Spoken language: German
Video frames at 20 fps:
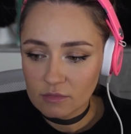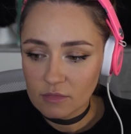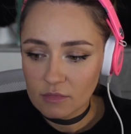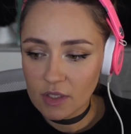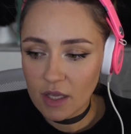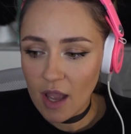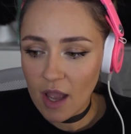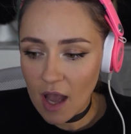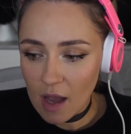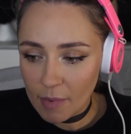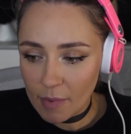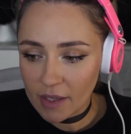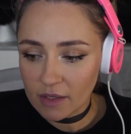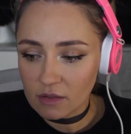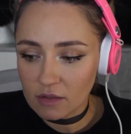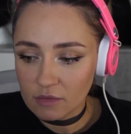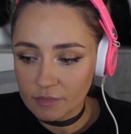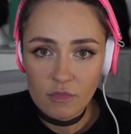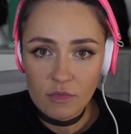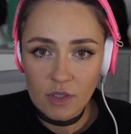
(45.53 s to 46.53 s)
Geh
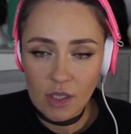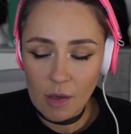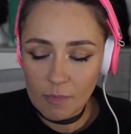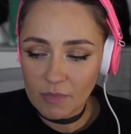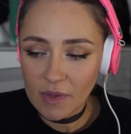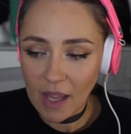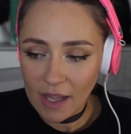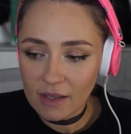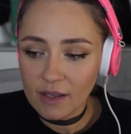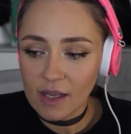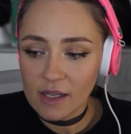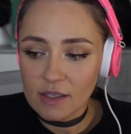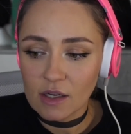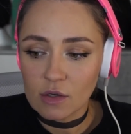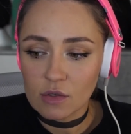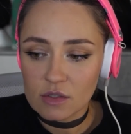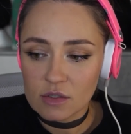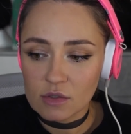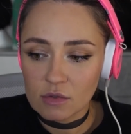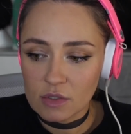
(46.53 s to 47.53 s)
arbeiten, gib dein Geld
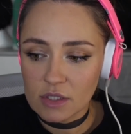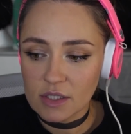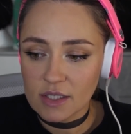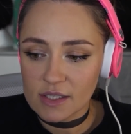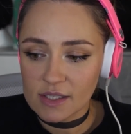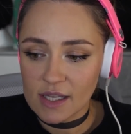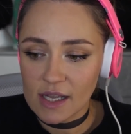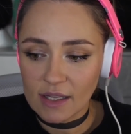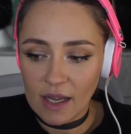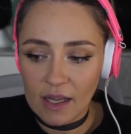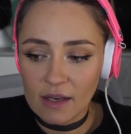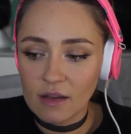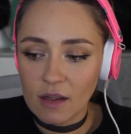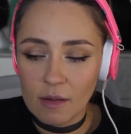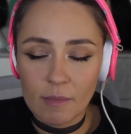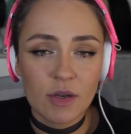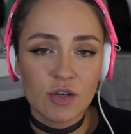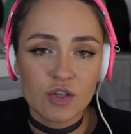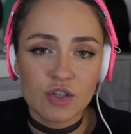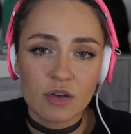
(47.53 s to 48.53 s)
aus und nicht das Geld anderer
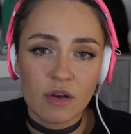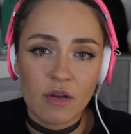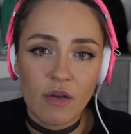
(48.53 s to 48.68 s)
Menschen.